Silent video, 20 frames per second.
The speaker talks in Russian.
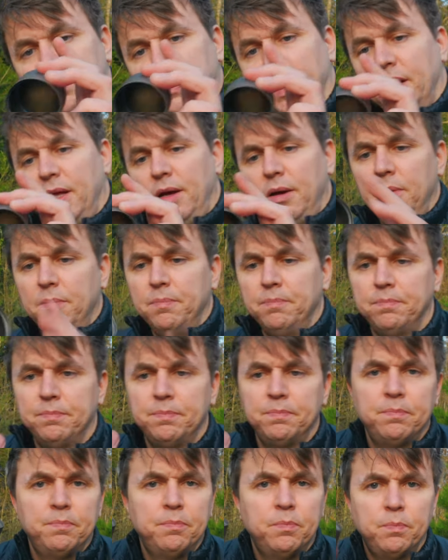Она
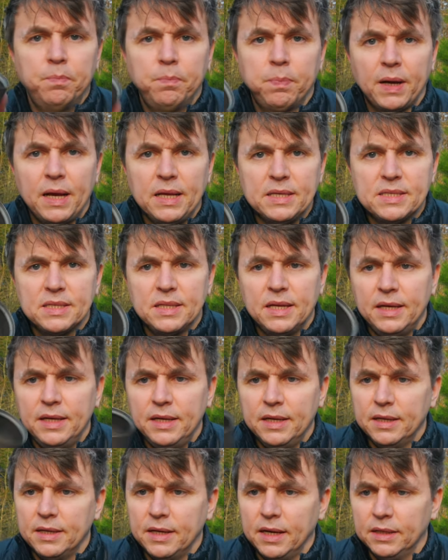
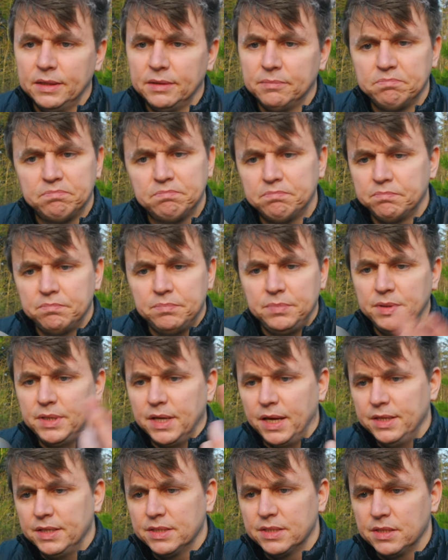простая, как,
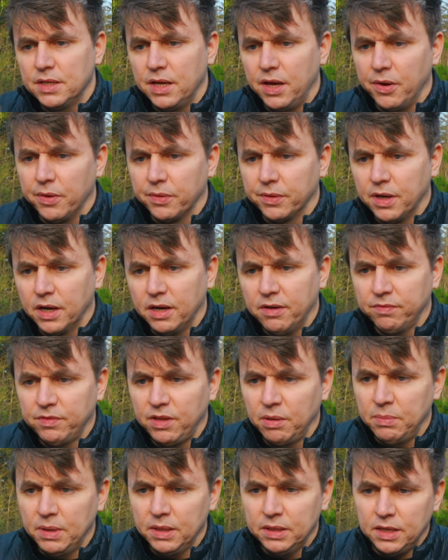я не знаю, как
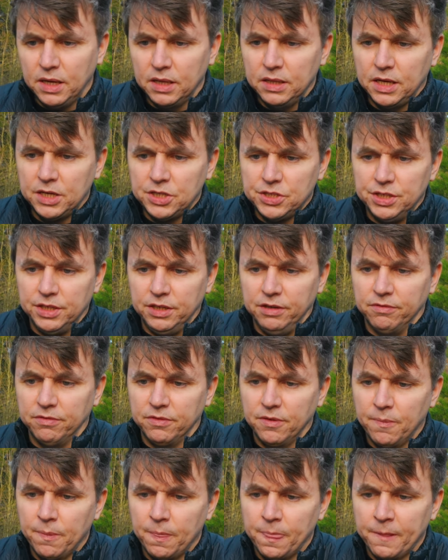автомат Калашников.
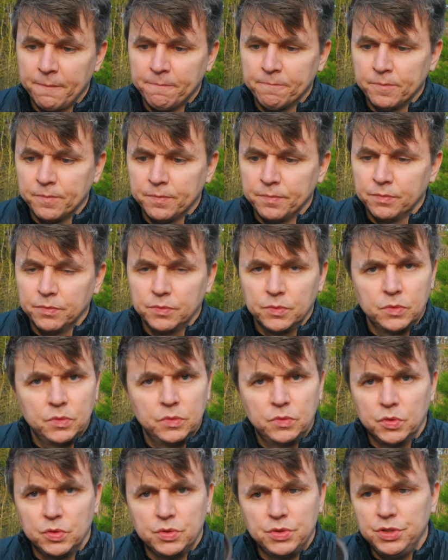
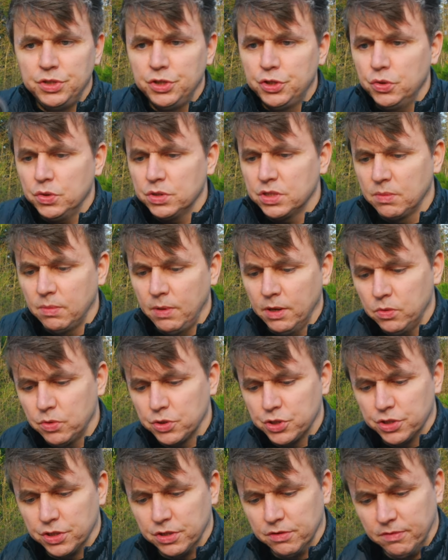То есть ничего
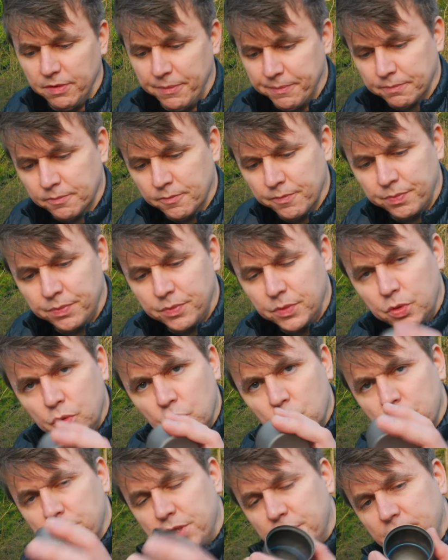замороченного.
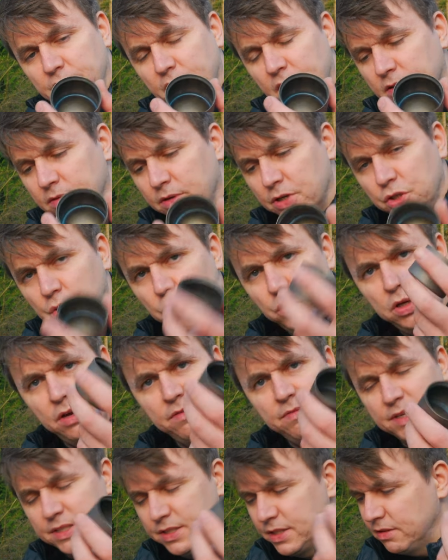Тоже титановая штука,
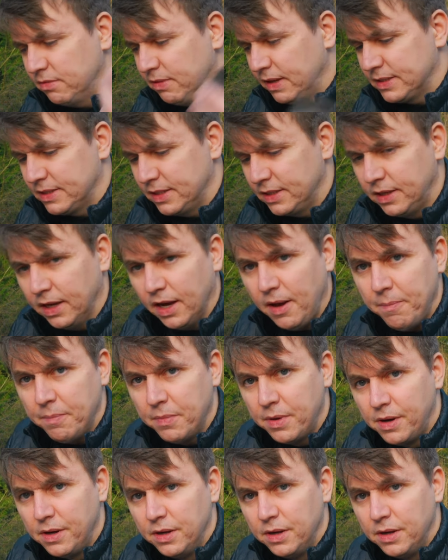весит 20 грамм.